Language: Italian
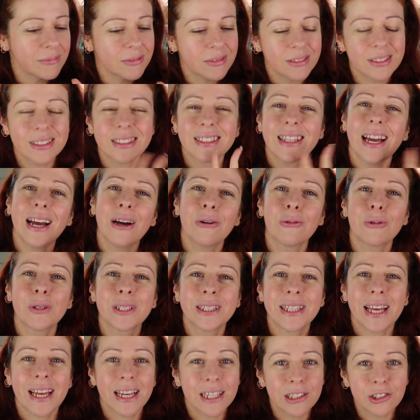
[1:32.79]
dà
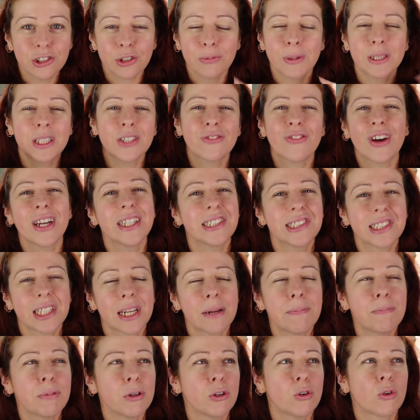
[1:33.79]
un'idea, insomma ti fa
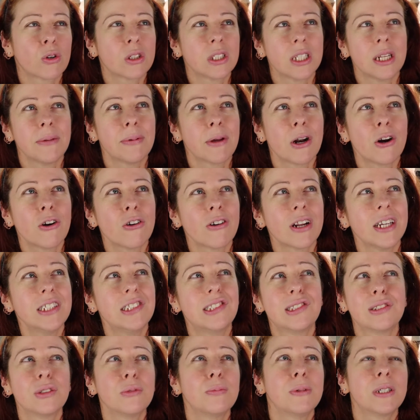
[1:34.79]
essere più in ordine, però non è
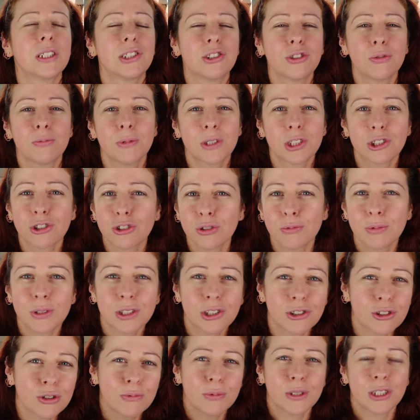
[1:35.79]
super super super
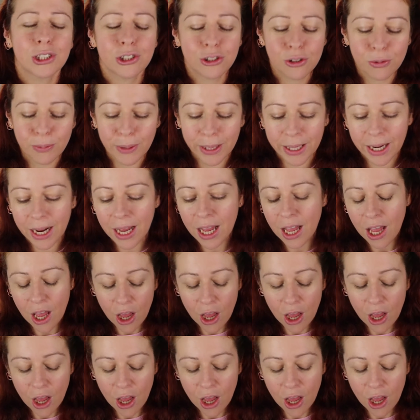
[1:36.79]
super super